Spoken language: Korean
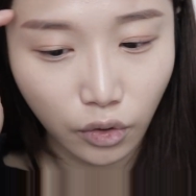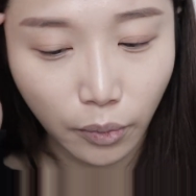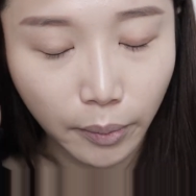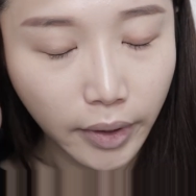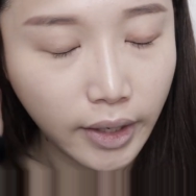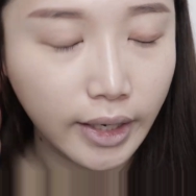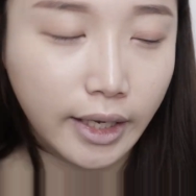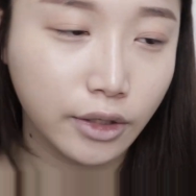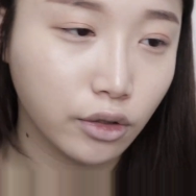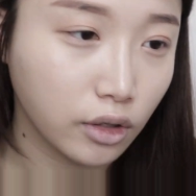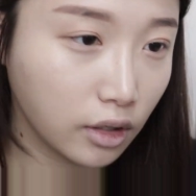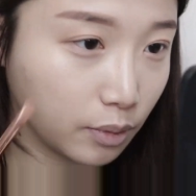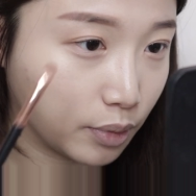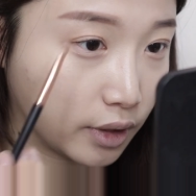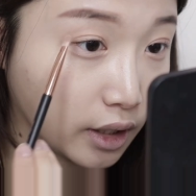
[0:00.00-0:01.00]
정말
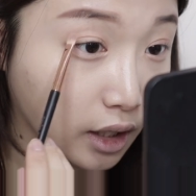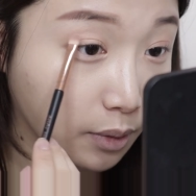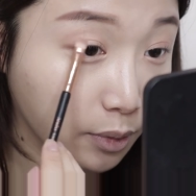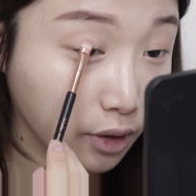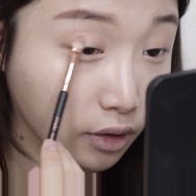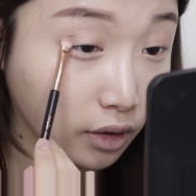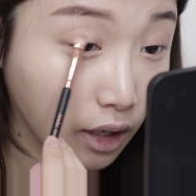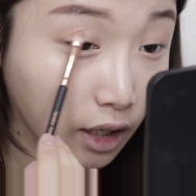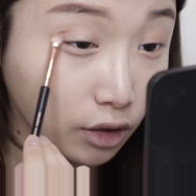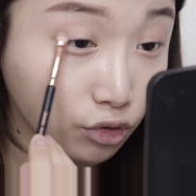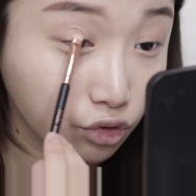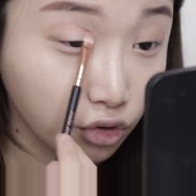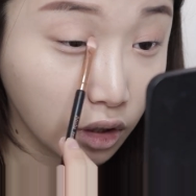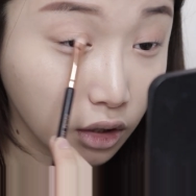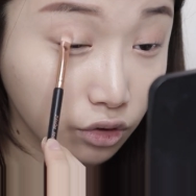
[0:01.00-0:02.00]
예전에 비하면
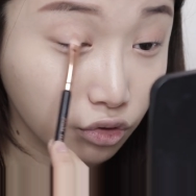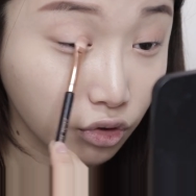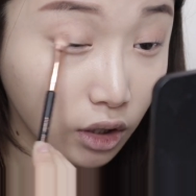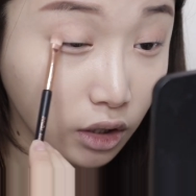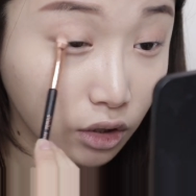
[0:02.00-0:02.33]
아주 아주